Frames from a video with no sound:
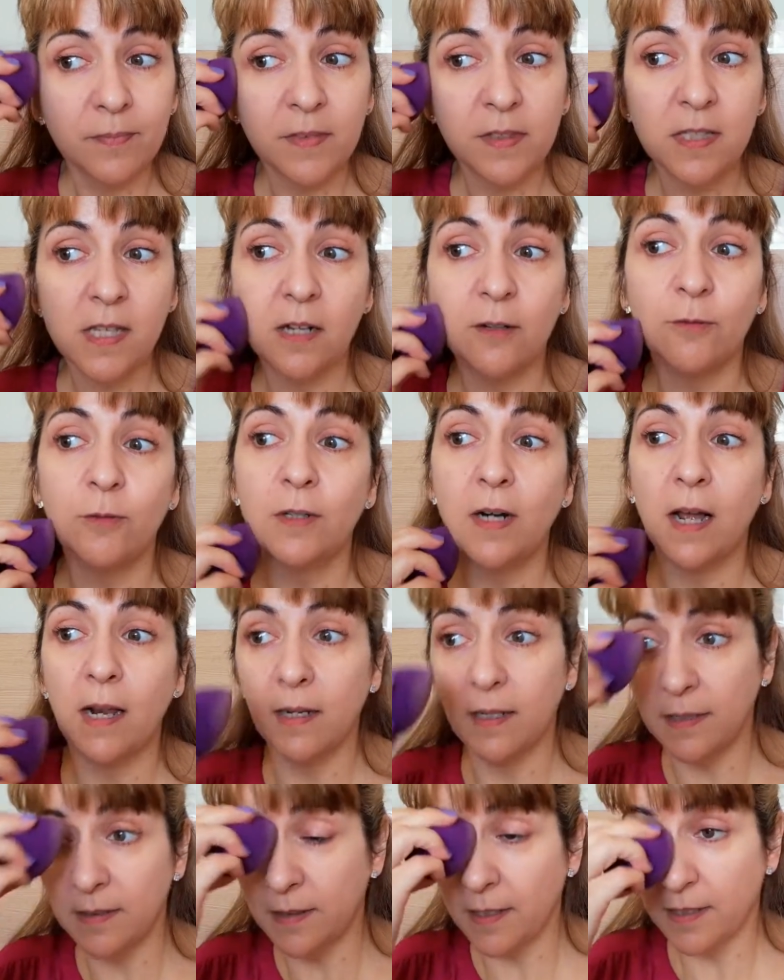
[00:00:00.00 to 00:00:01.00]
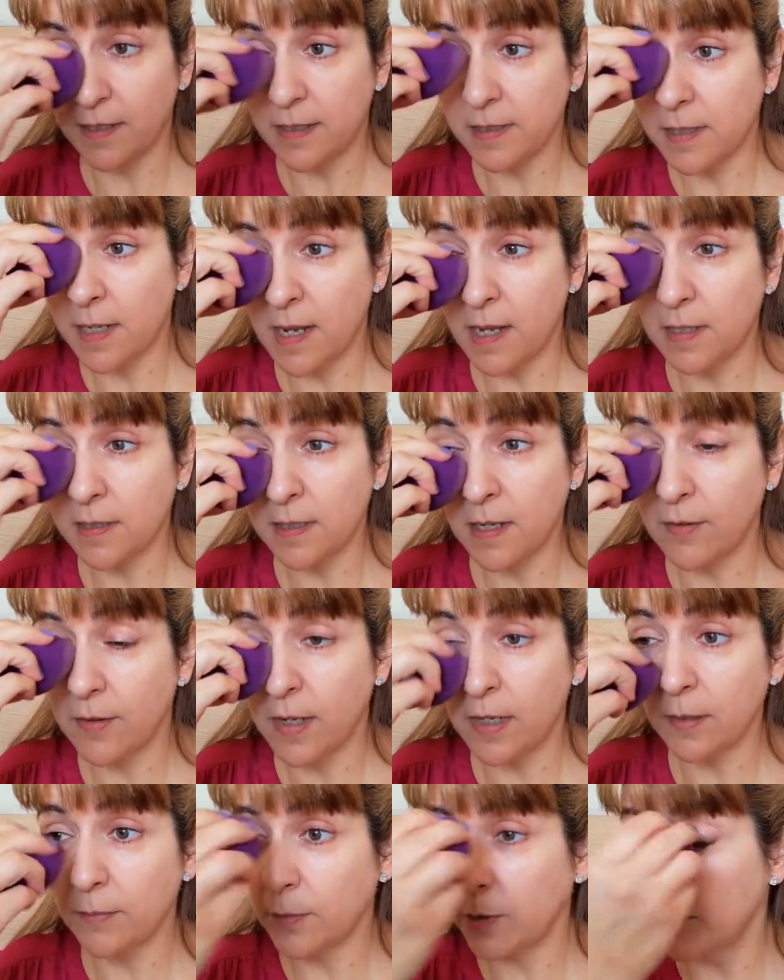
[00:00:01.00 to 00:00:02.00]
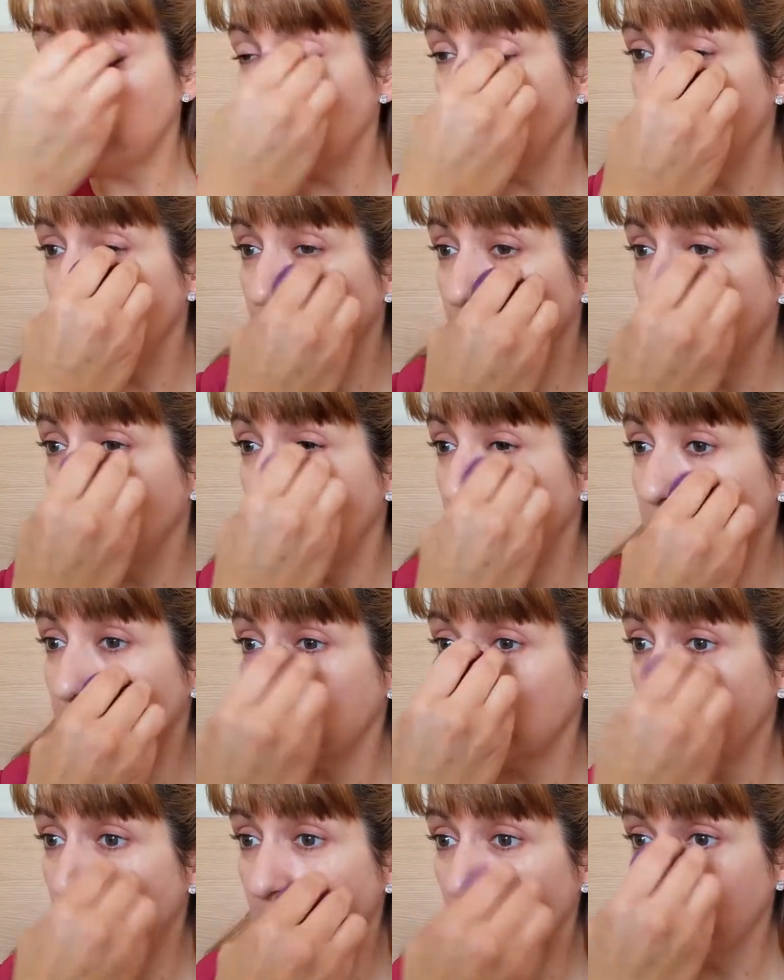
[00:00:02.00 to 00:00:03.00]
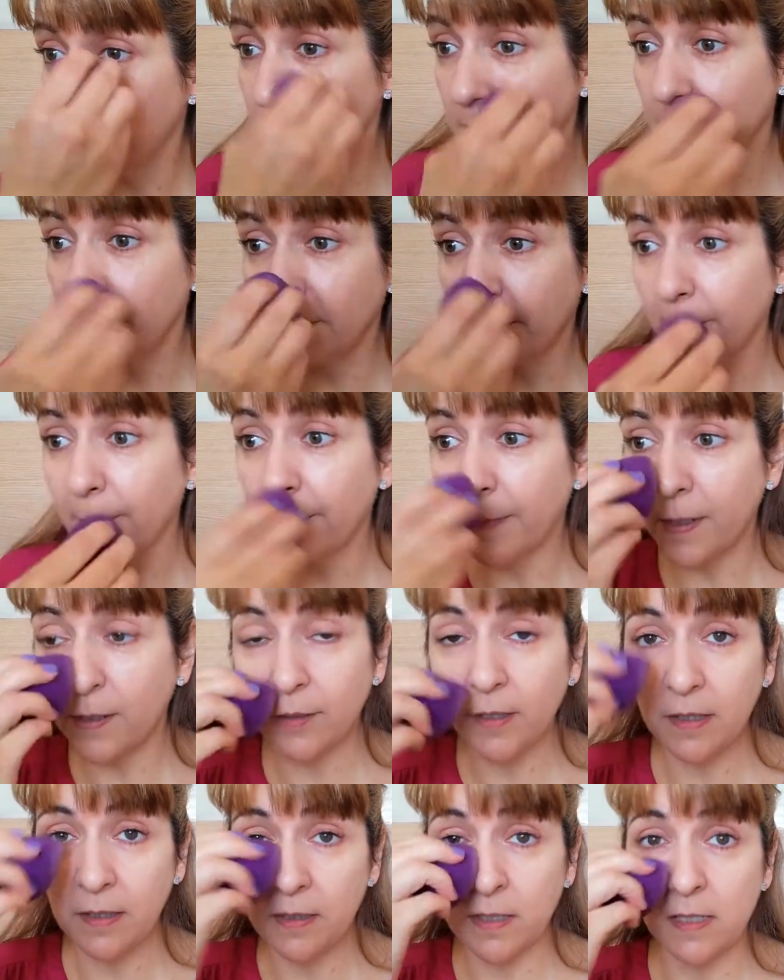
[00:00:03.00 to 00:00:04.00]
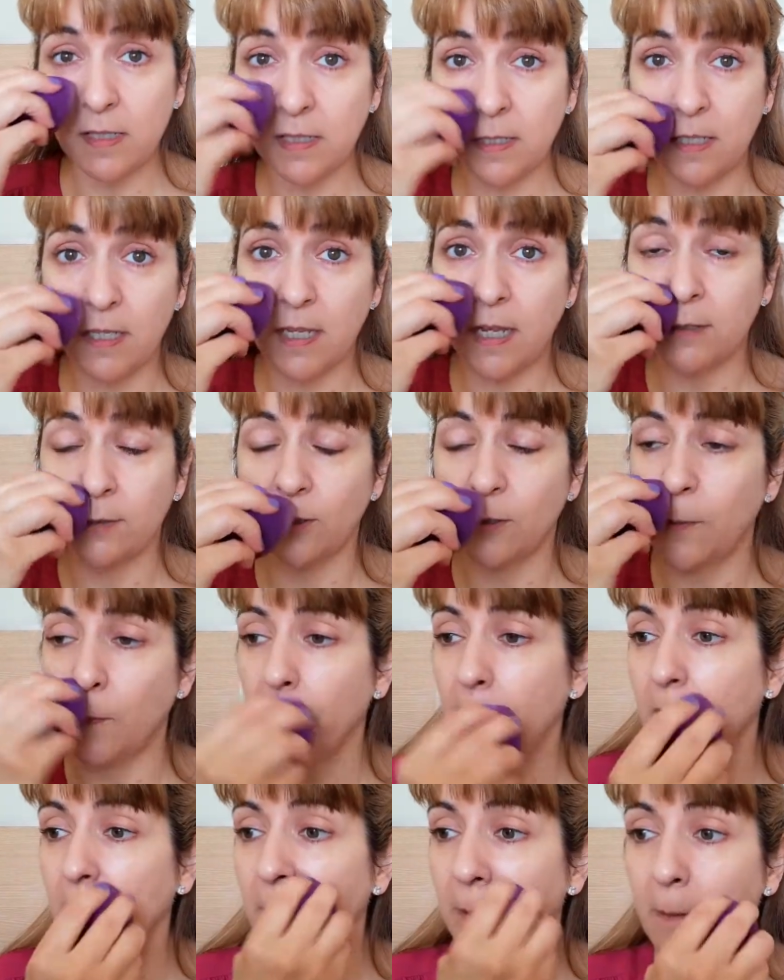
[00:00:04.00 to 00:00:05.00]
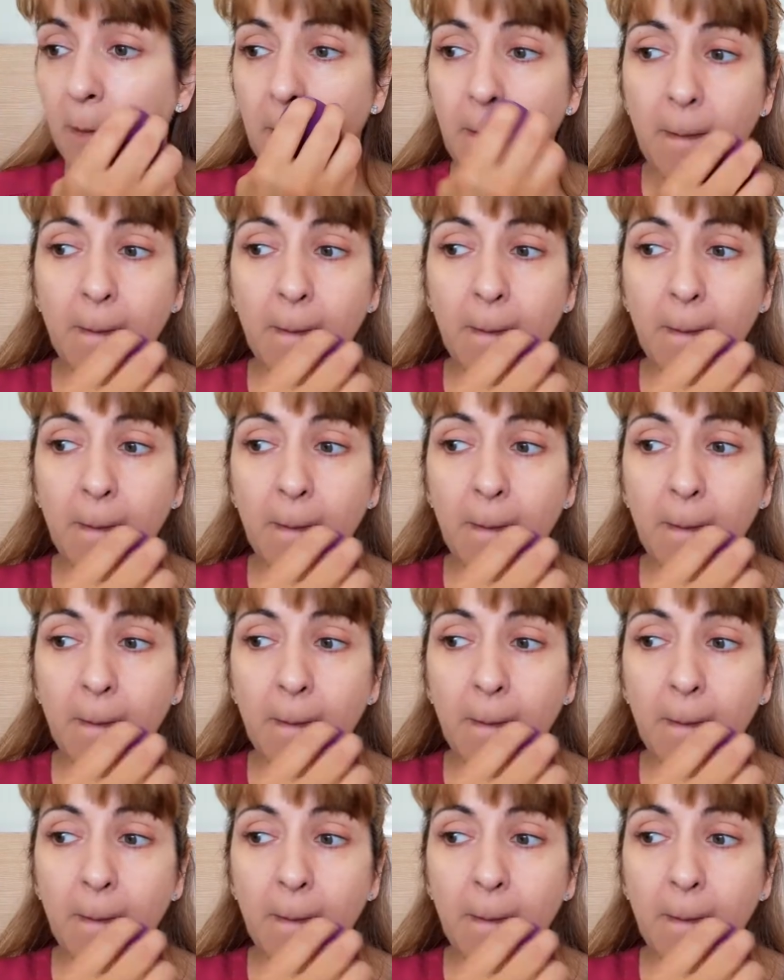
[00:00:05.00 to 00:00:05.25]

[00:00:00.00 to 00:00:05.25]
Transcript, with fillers: Si a alguna le interesa saber cómo funciona, pues nada, me lo decís y ya os lo explico.